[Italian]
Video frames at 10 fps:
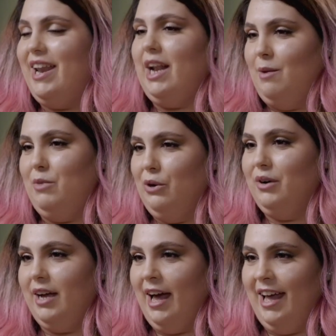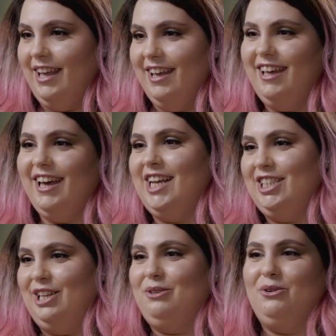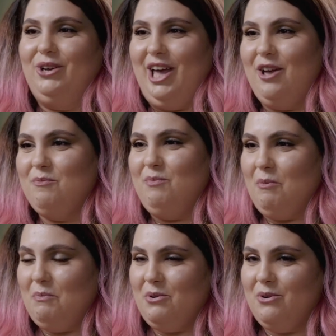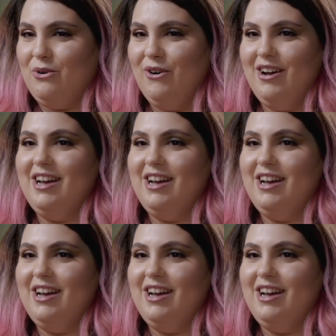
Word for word: avere il mio ok che è stato l'ok un po' più